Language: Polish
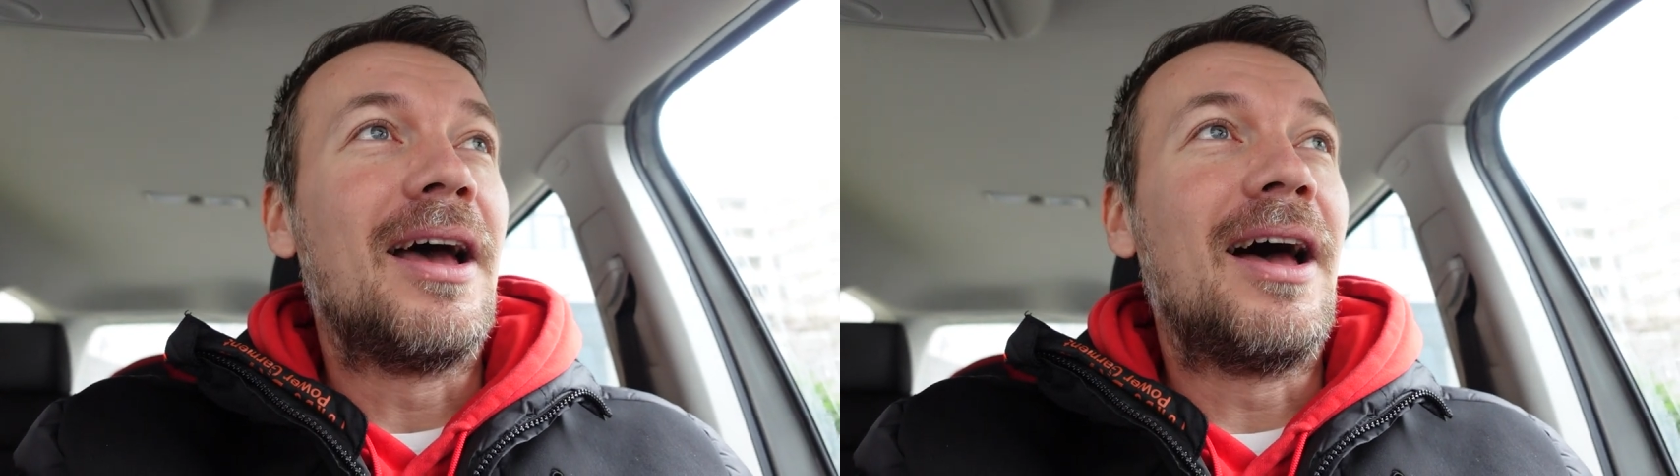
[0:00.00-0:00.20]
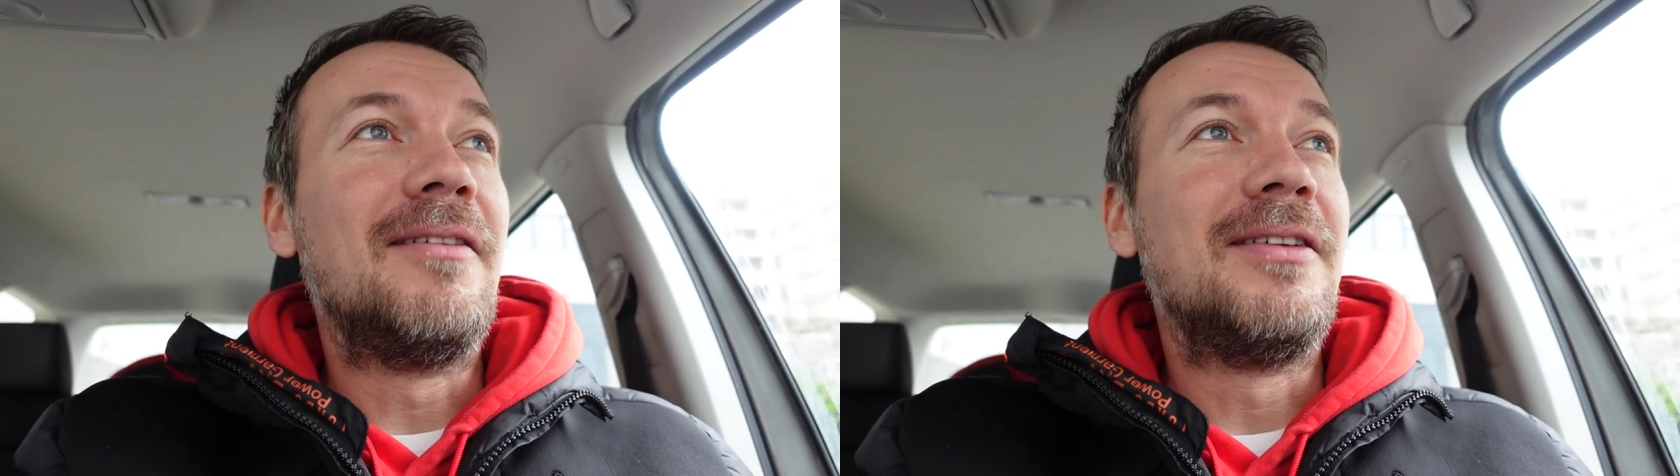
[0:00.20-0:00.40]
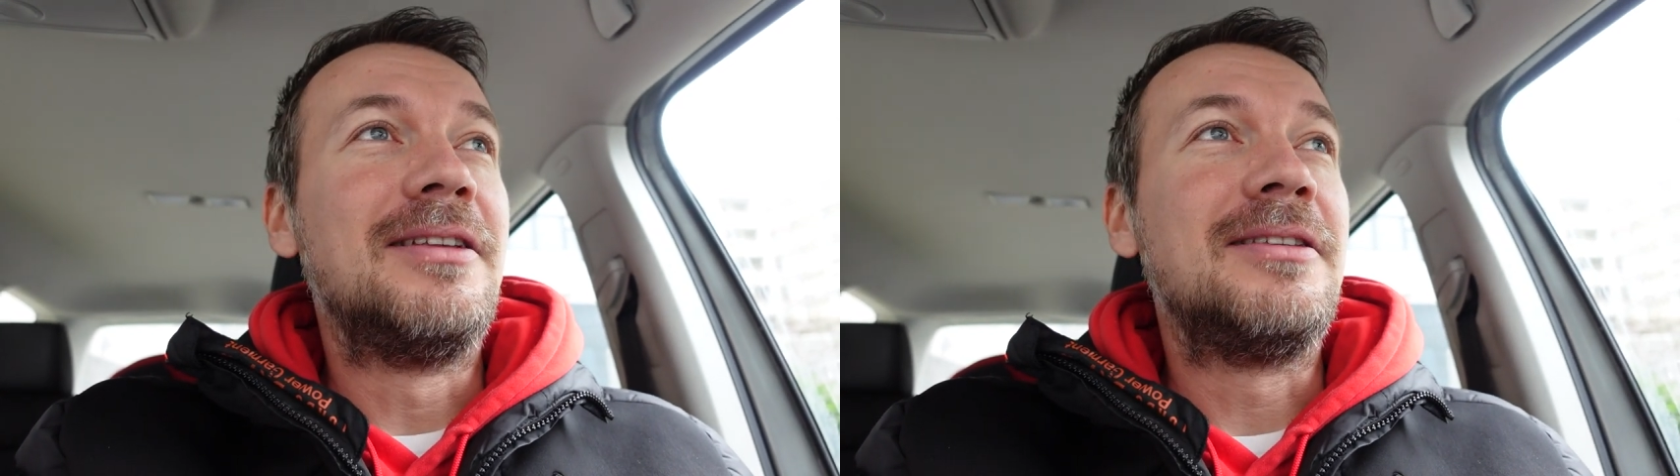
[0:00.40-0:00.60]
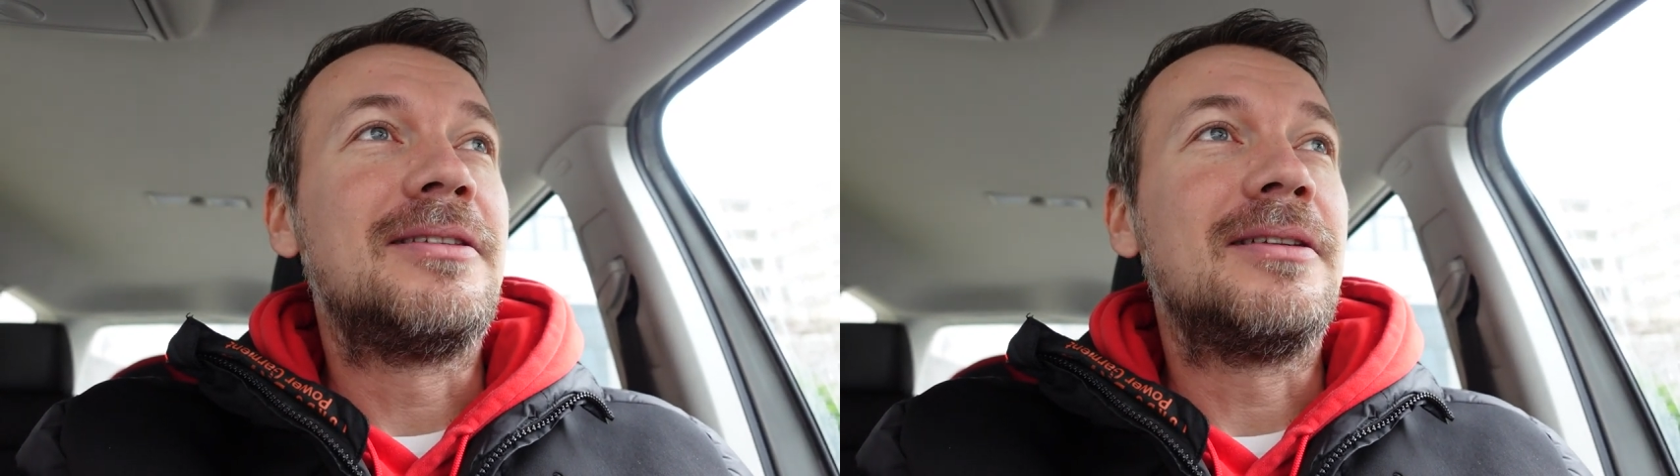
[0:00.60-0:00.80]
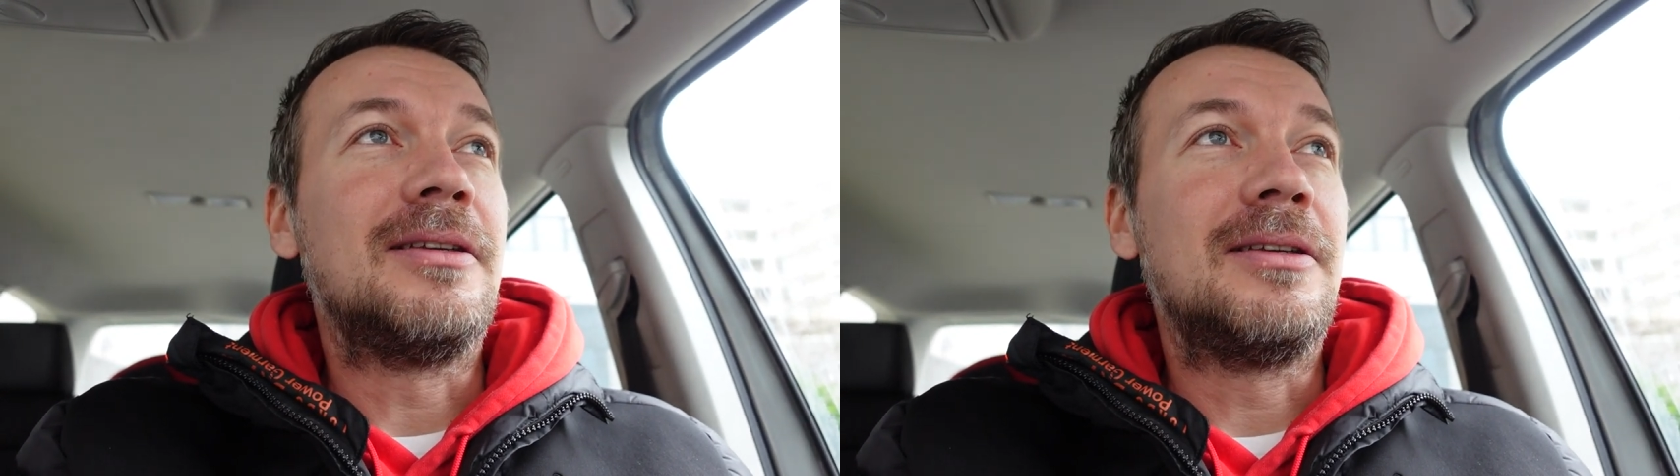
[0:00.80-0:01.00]
A
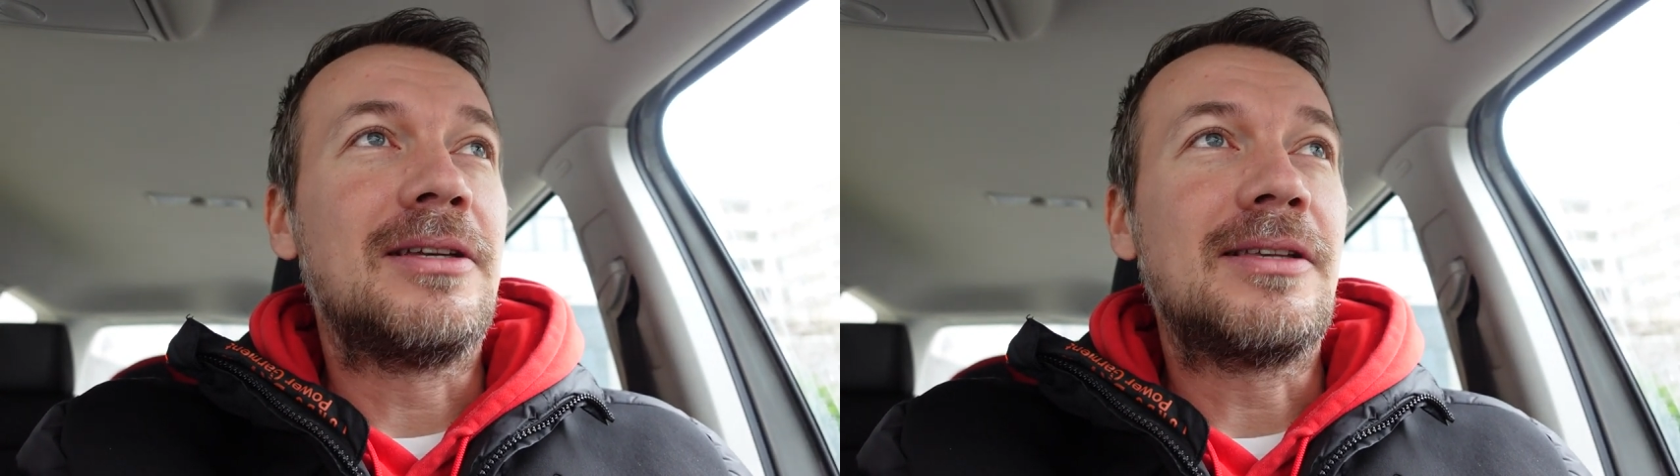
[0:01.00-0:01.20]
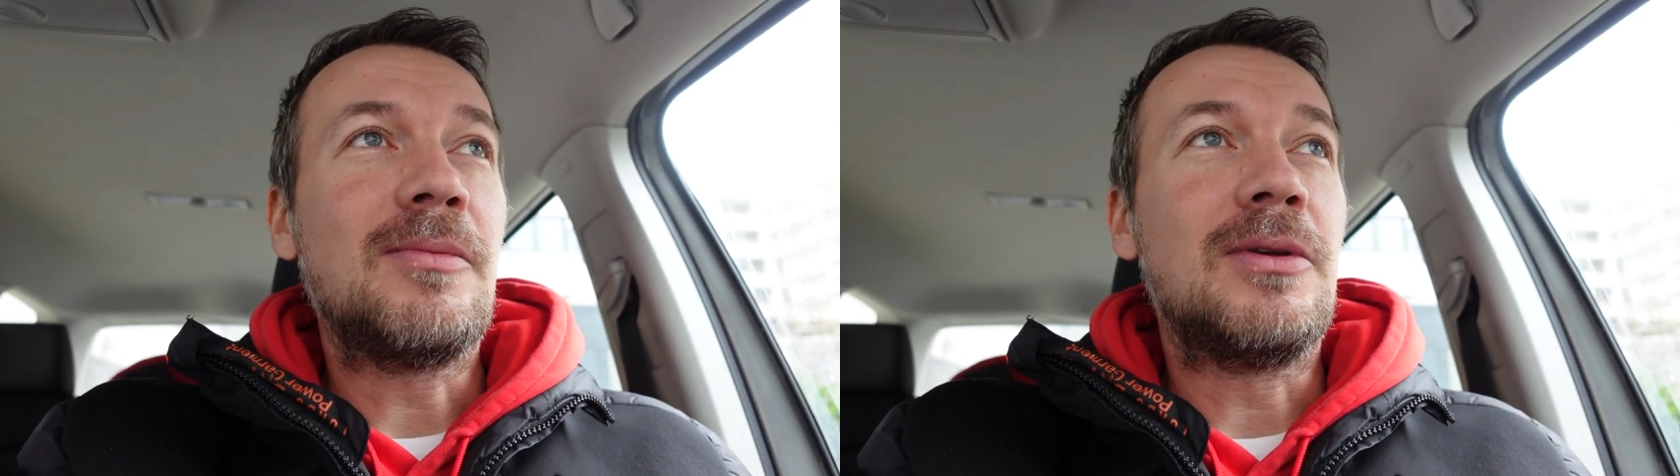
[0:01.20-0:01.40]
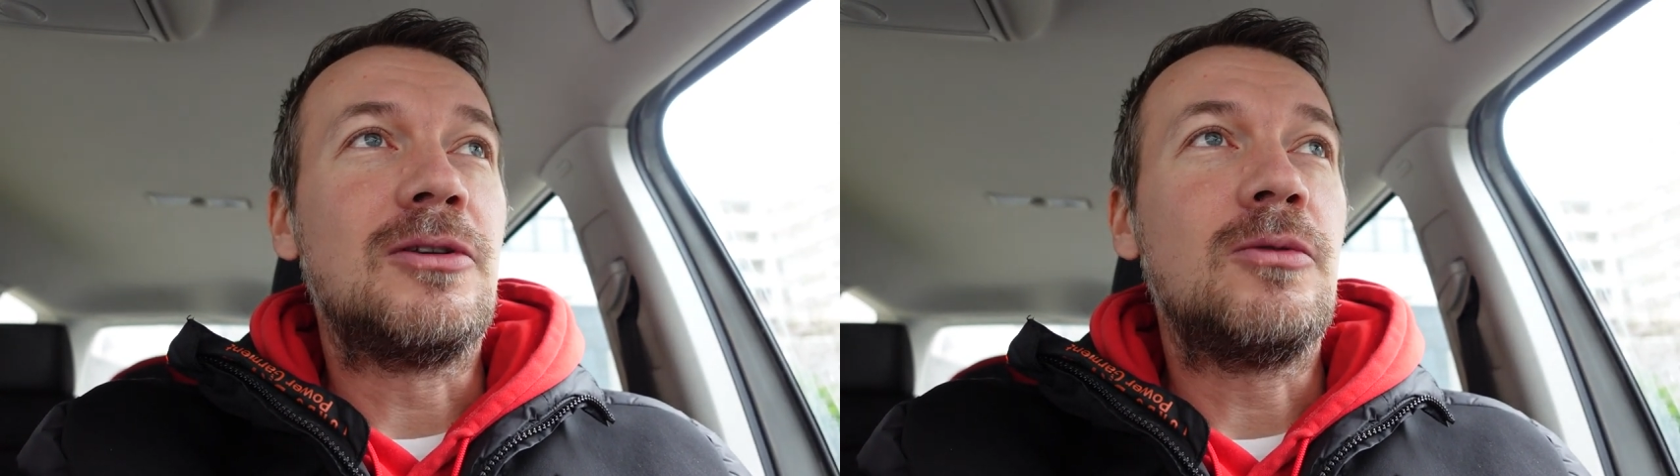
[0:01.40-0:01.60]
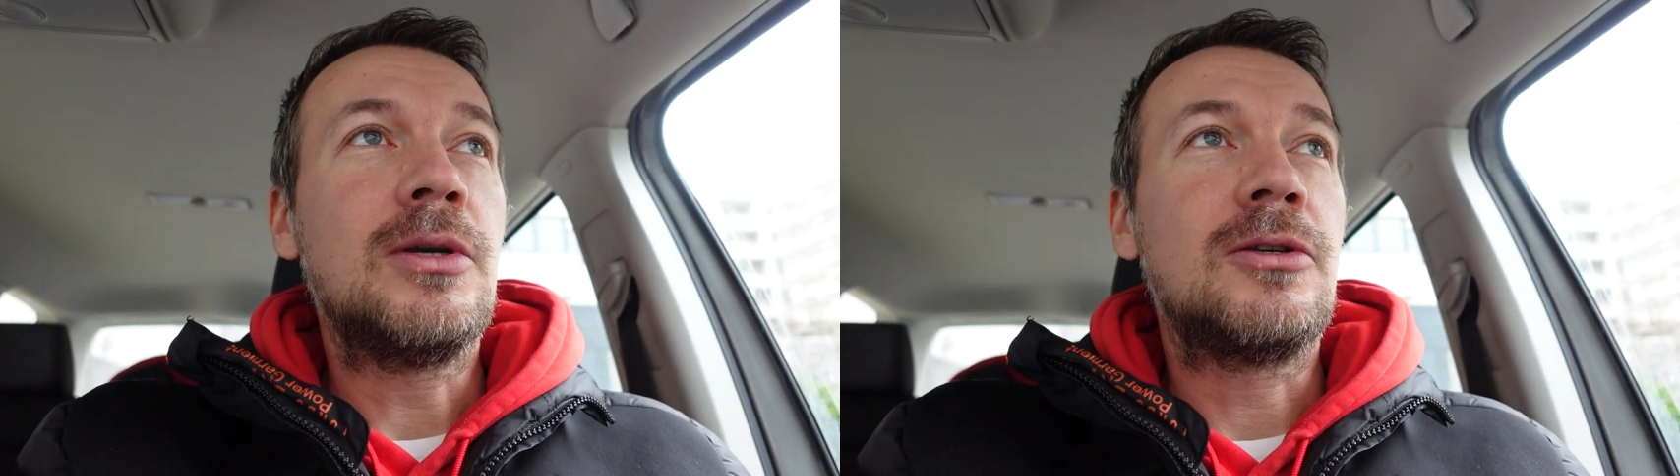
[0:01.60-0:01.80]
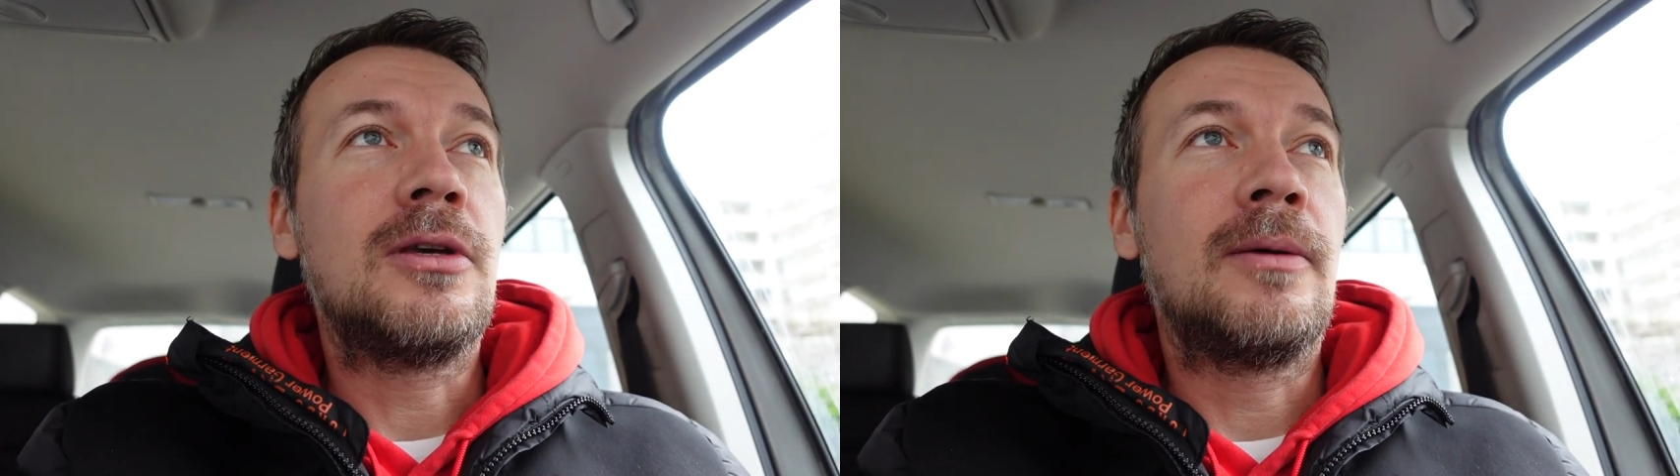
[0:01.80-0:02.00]
więc y, czasami jest
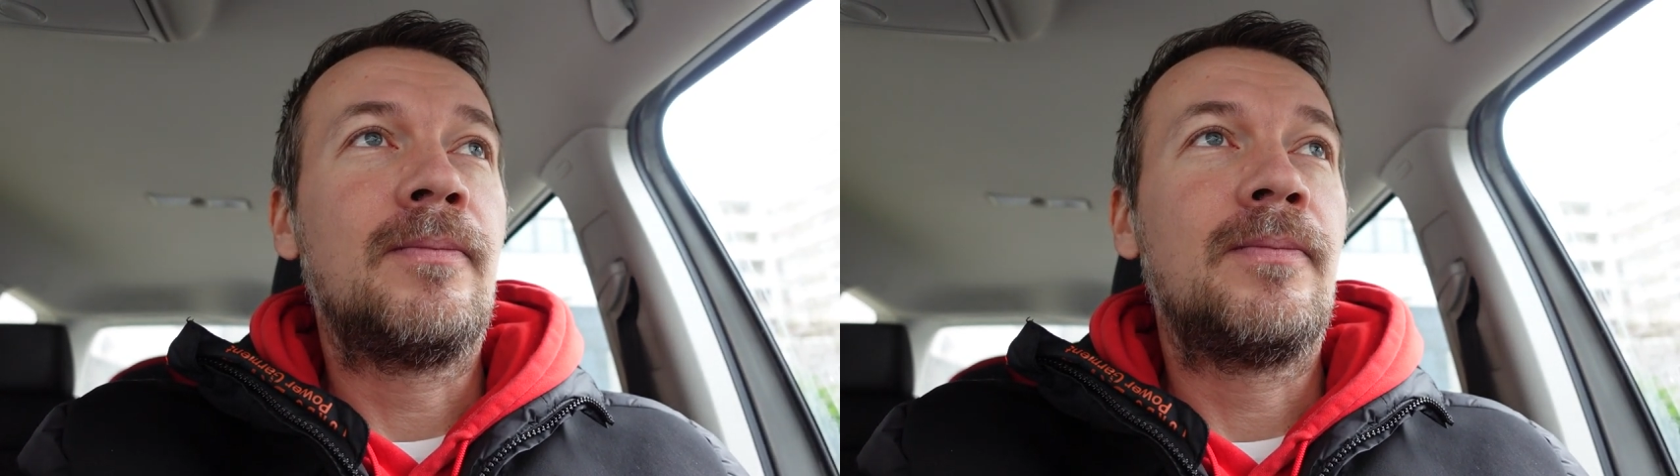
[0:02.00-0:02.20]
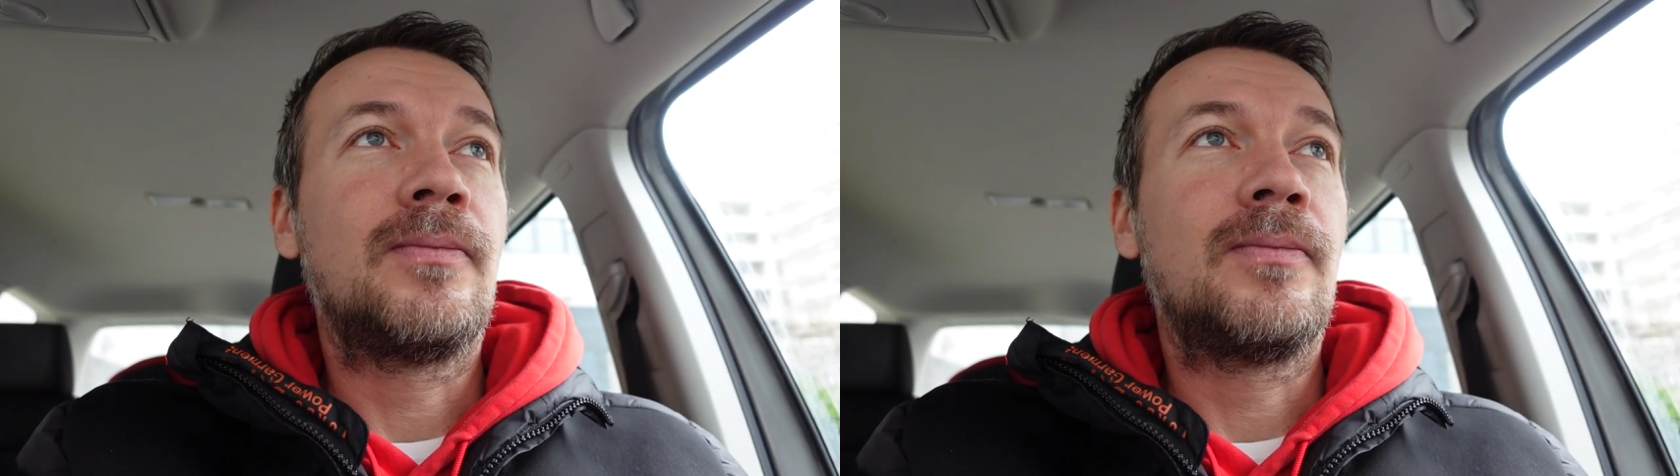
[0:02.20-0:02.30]
śmiesznie,